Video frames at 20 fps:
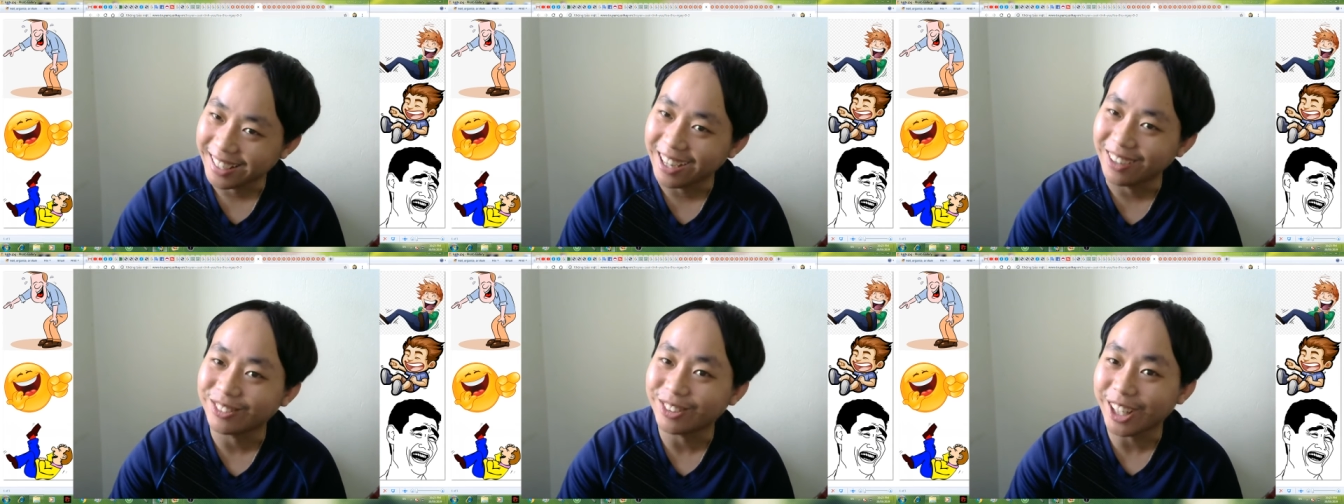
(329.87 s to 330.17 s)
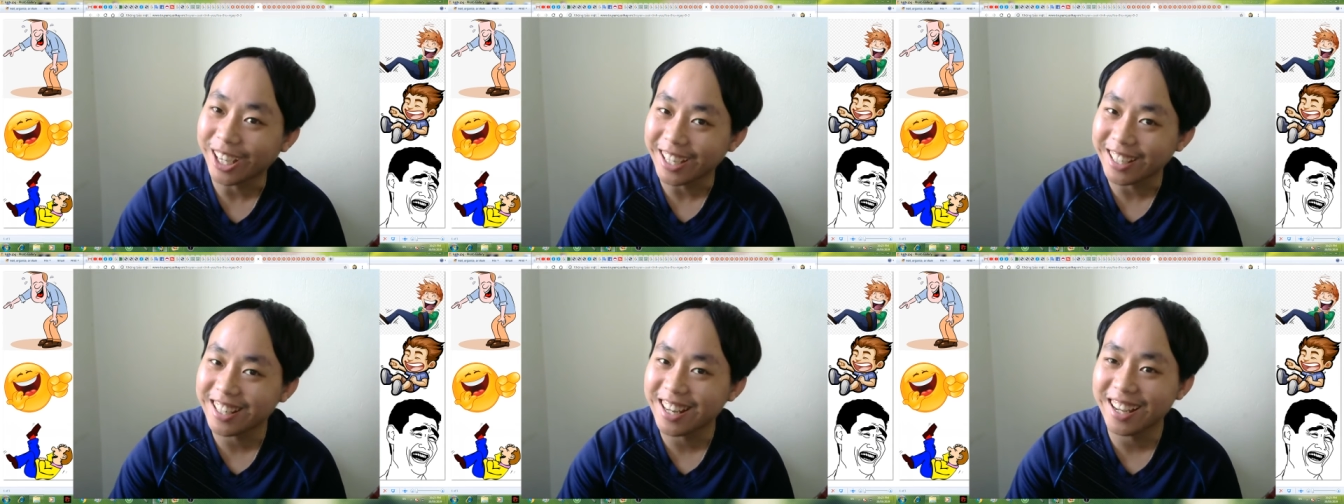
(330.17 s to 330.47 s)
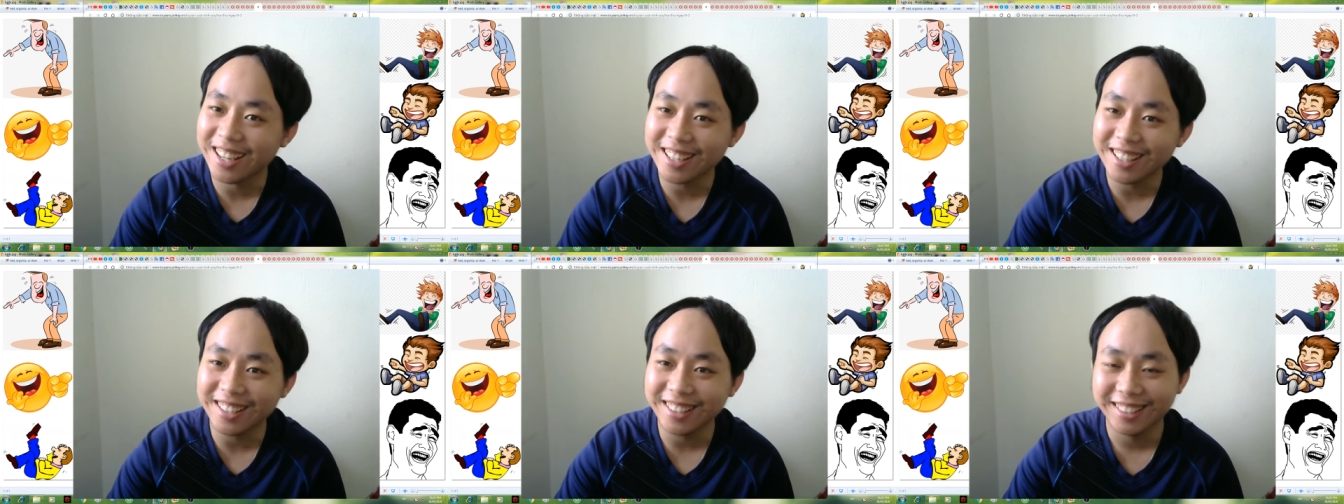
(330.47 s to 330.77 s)
cao tay
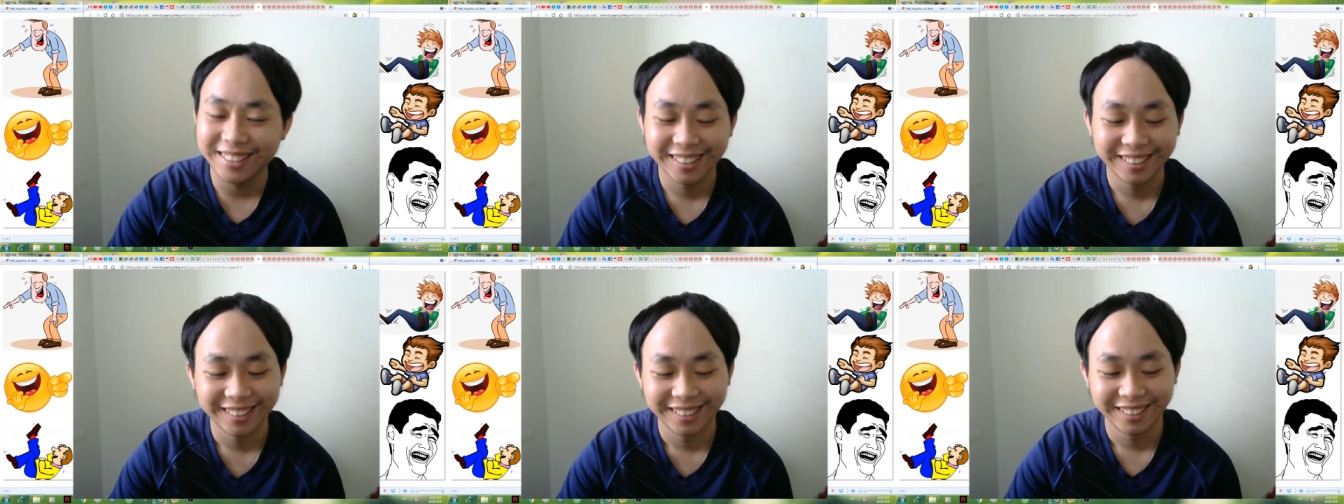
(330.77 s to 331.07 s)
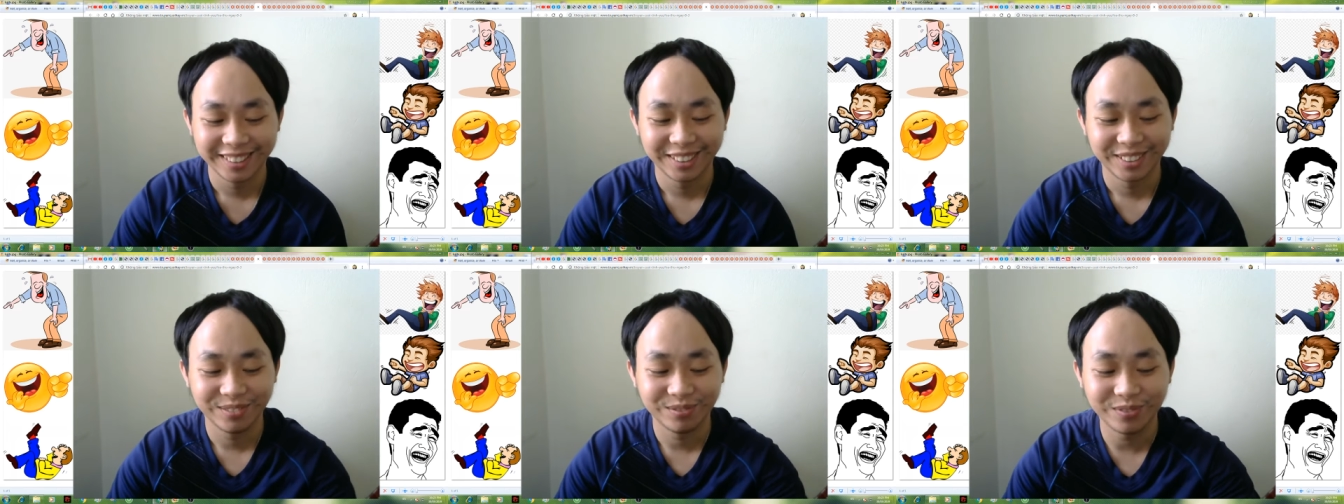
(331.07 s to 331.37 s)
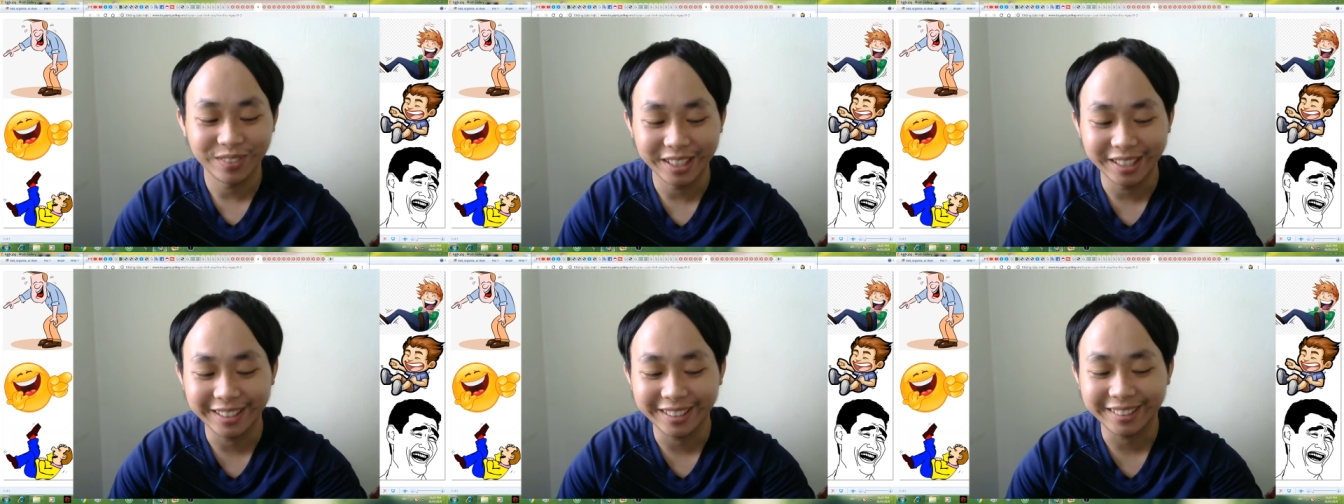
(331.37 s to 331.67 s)
đấy
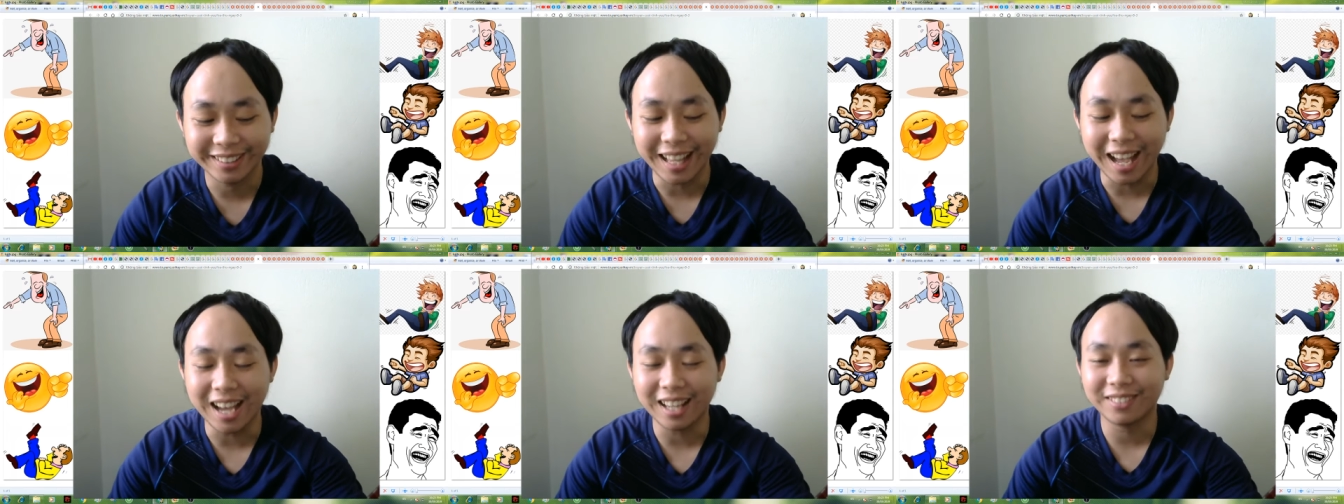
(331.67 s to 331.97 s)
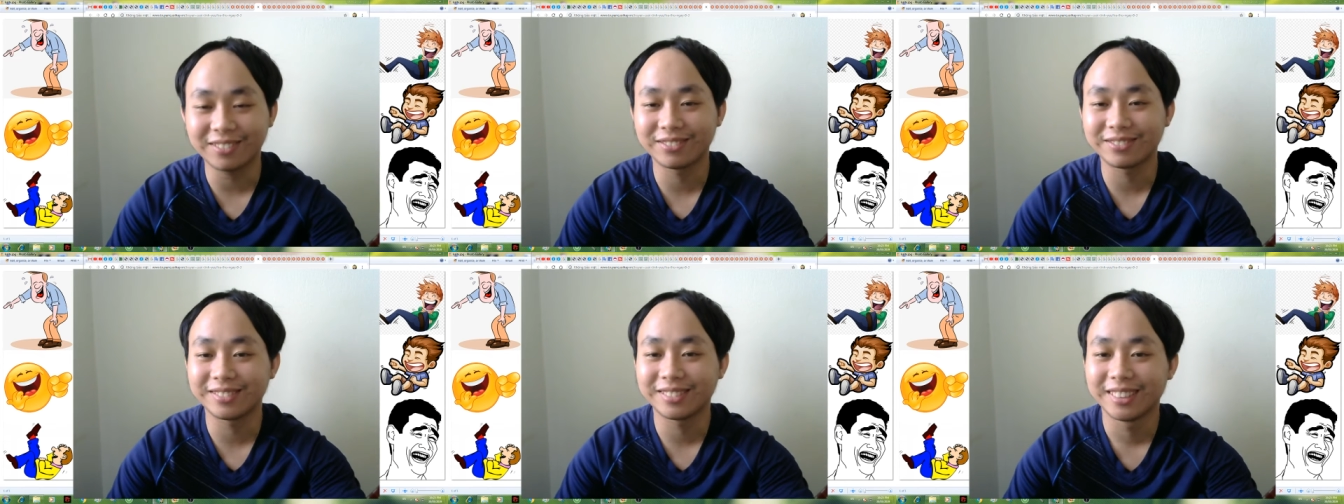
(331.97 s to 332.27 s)
bị tát